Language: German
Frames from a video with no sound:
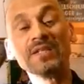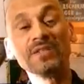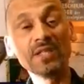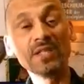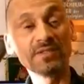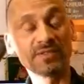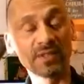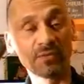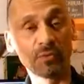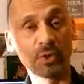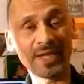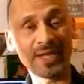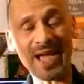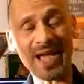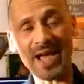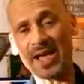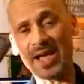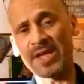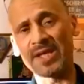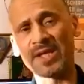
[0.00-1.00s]
Diese wurde
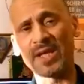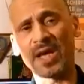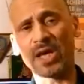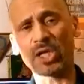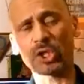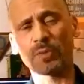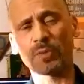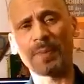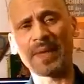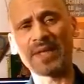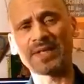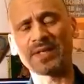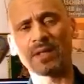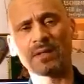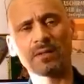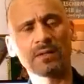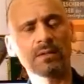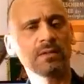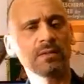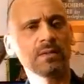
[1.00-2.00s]
ein Jahr
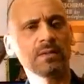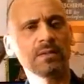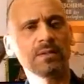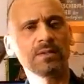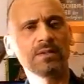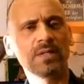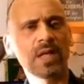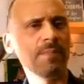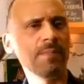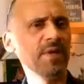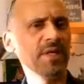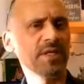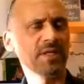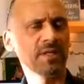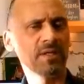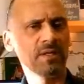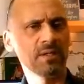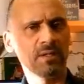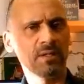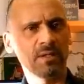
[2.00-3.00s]
später,
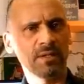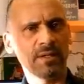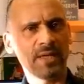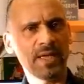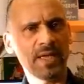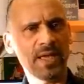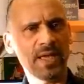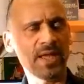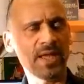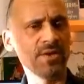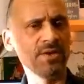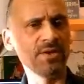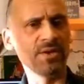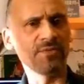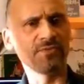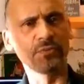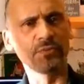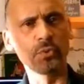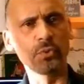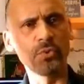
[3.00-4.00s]
nämlich
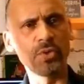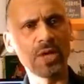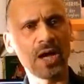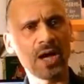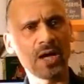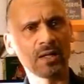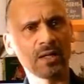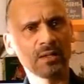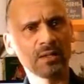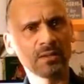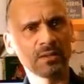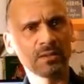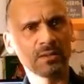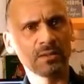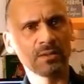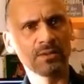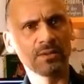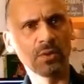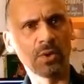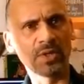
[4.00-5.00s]
Ende Frühjahr
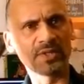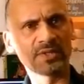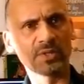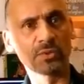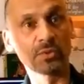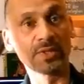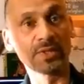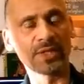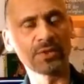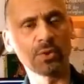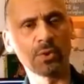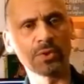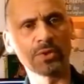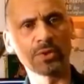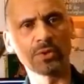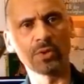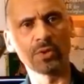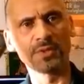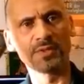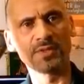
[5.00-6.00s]

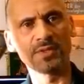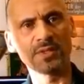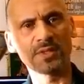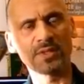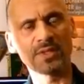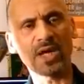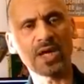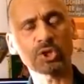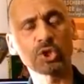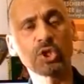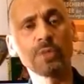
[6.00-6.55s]
1999, nach